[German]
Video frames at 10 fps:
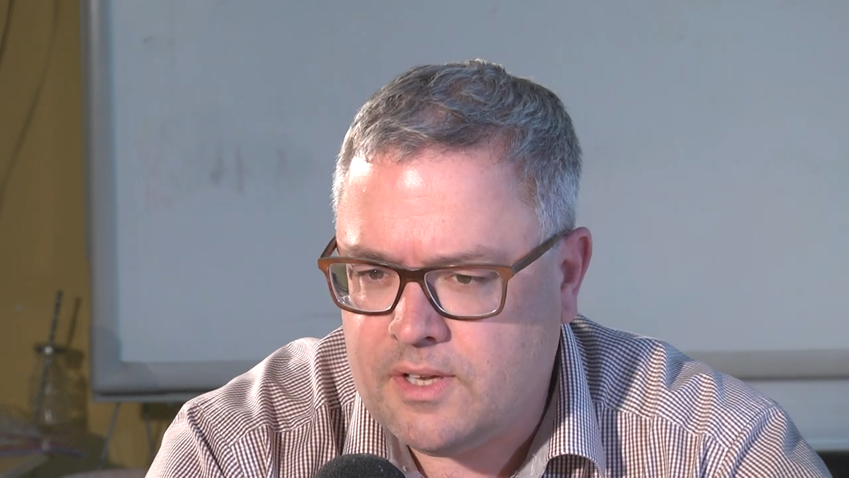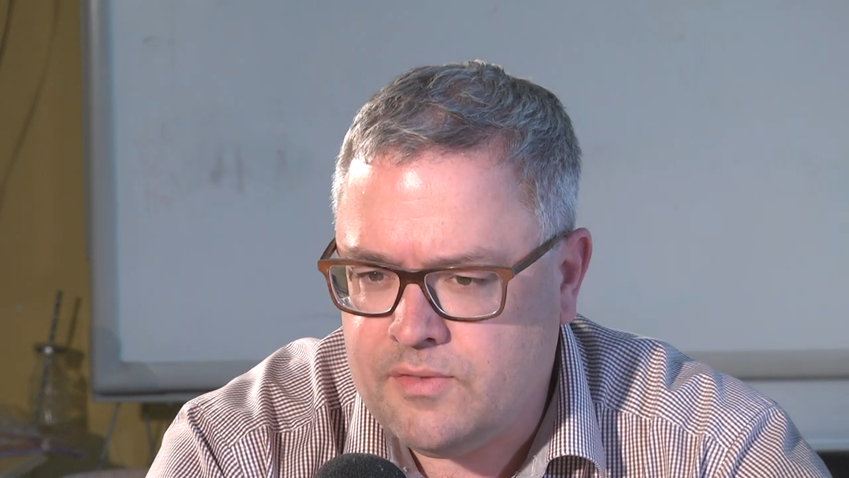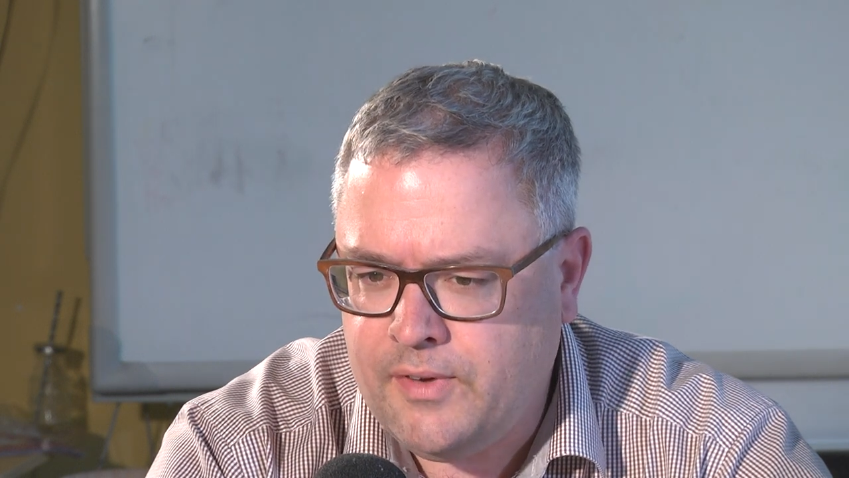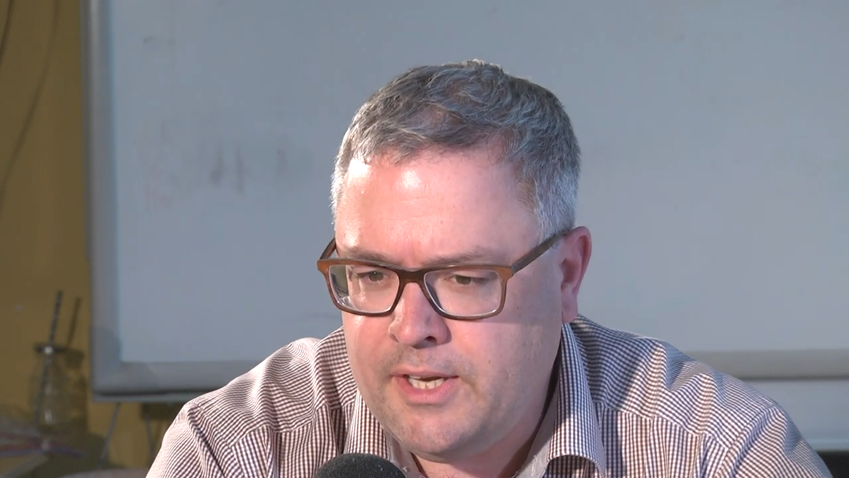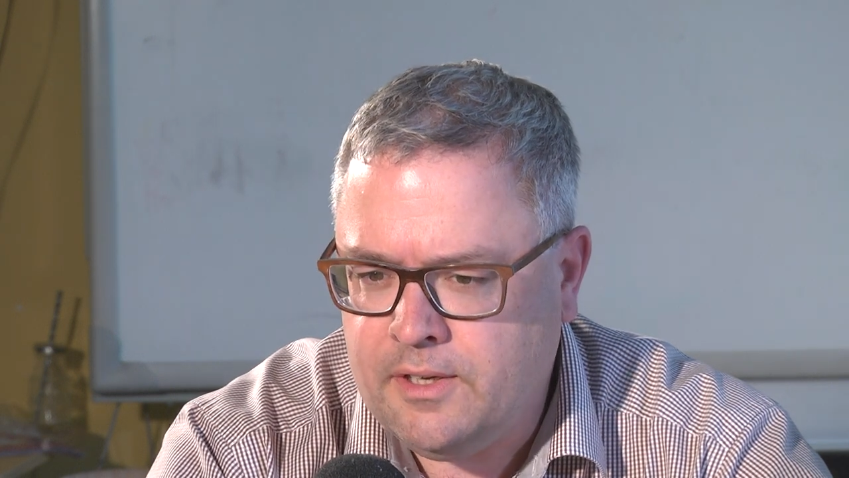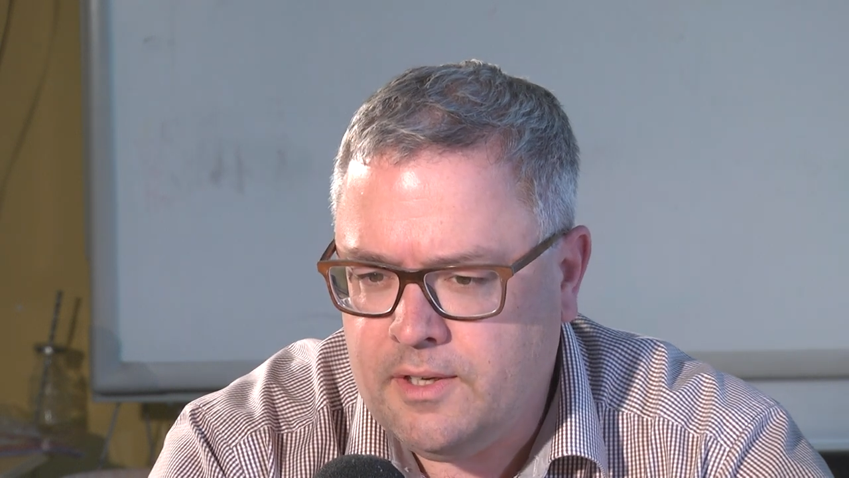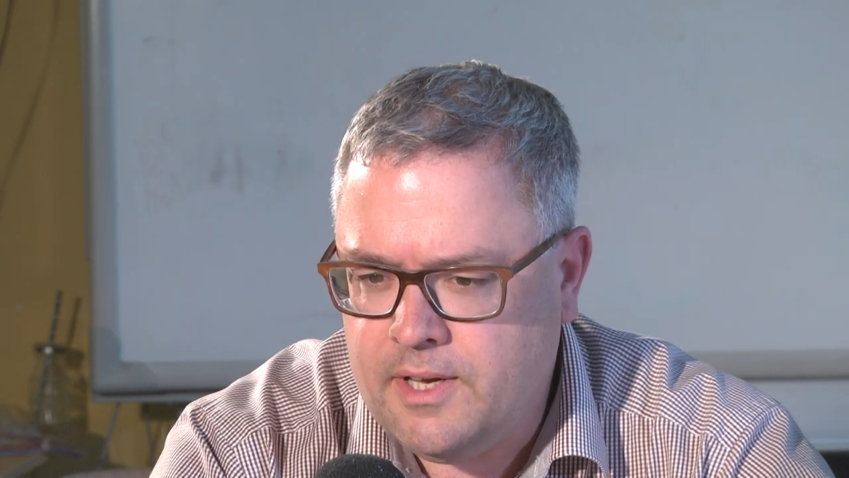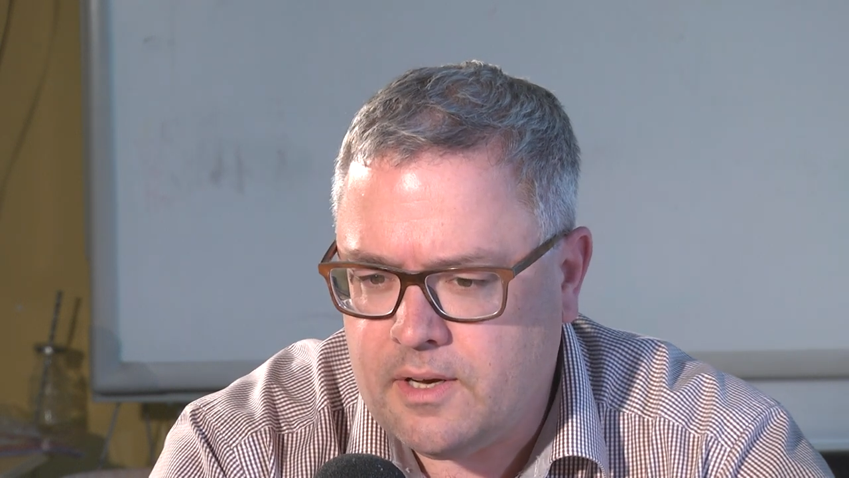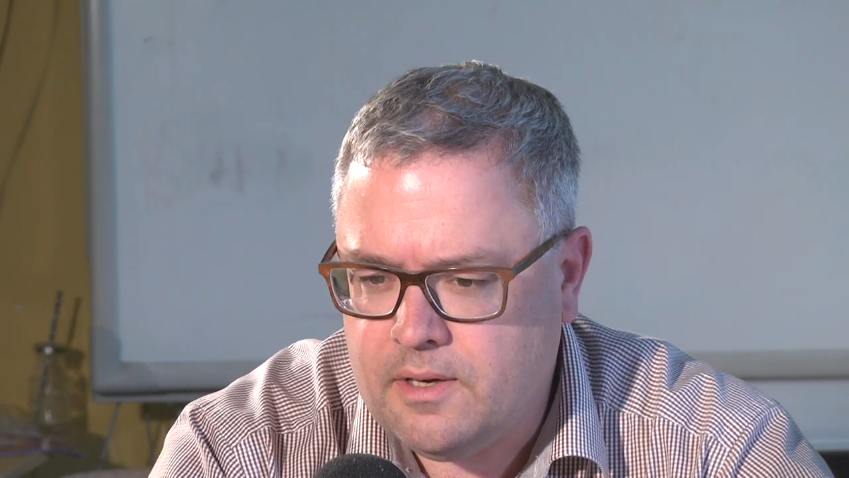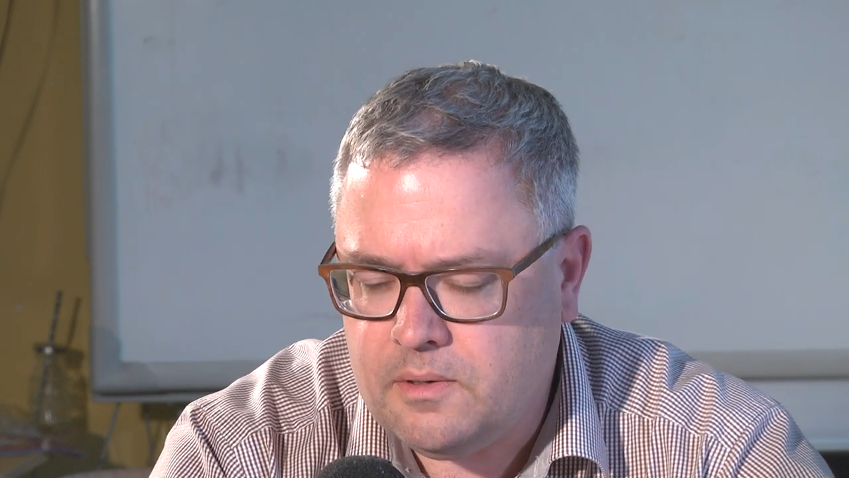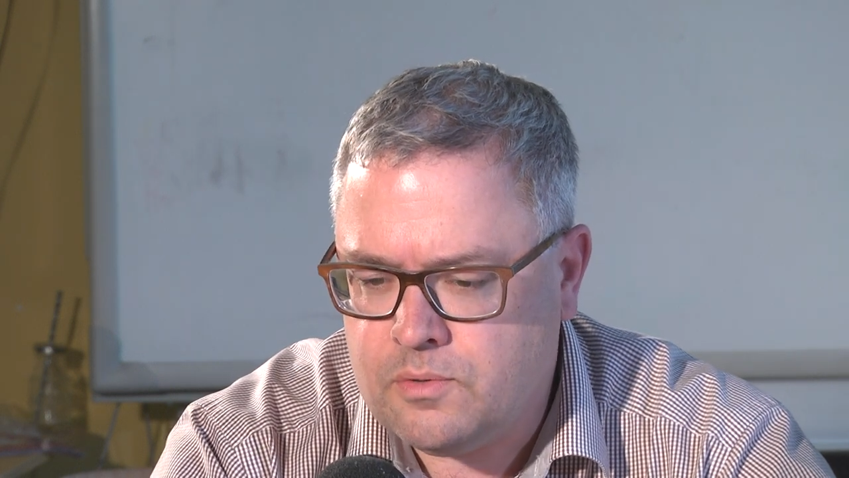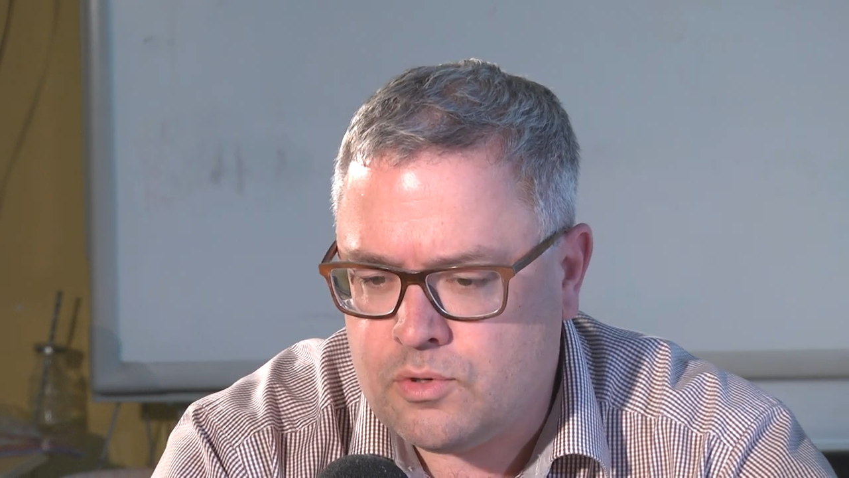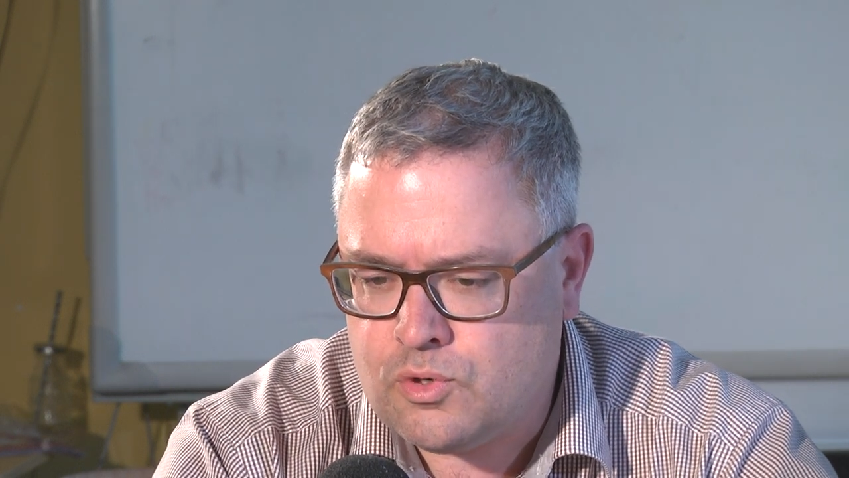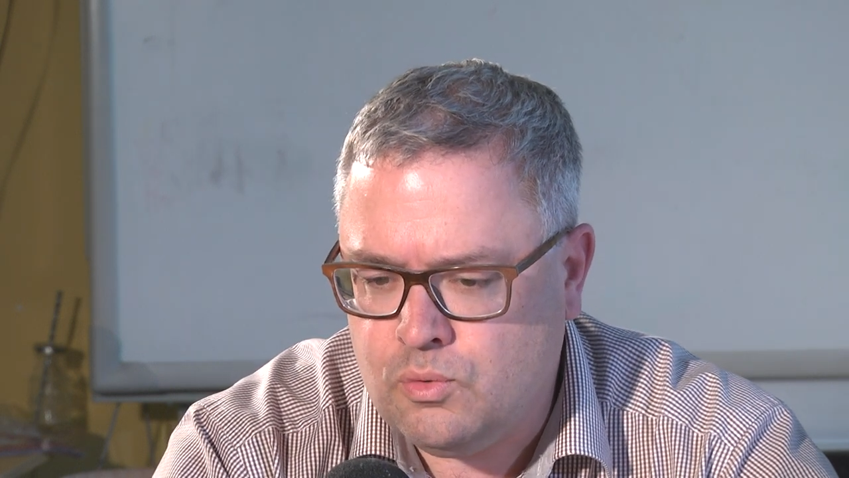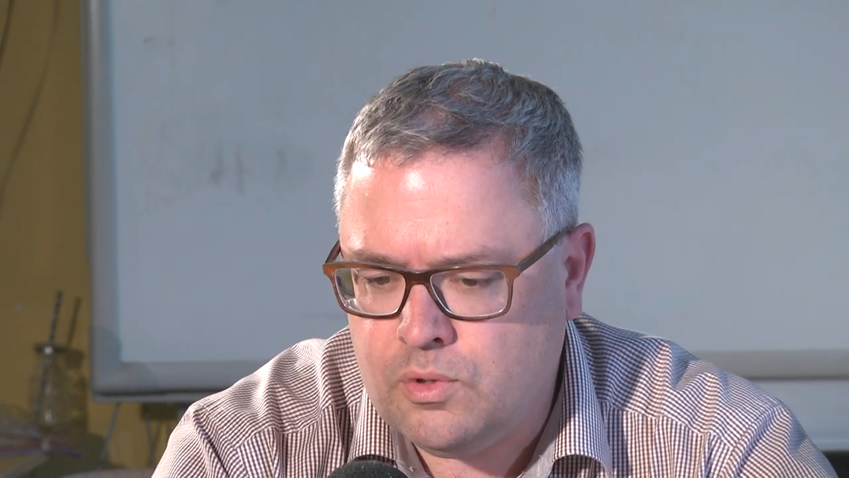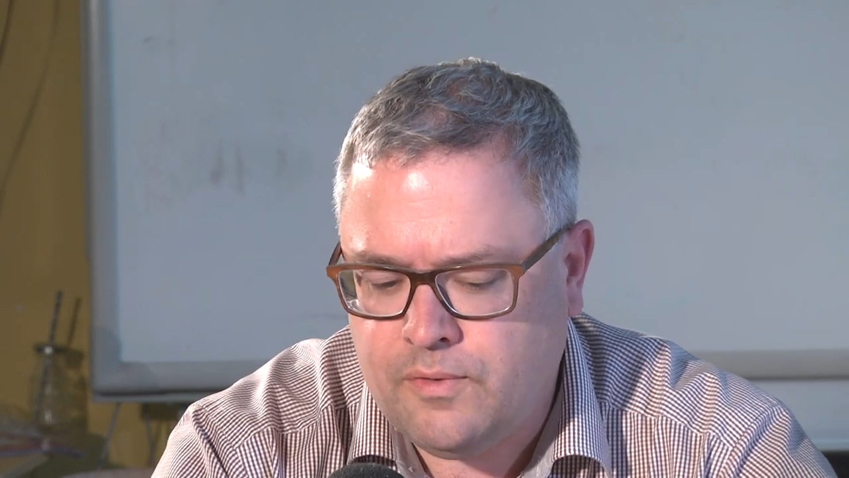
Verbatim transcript: ganz wenige Lehrer unsere Schule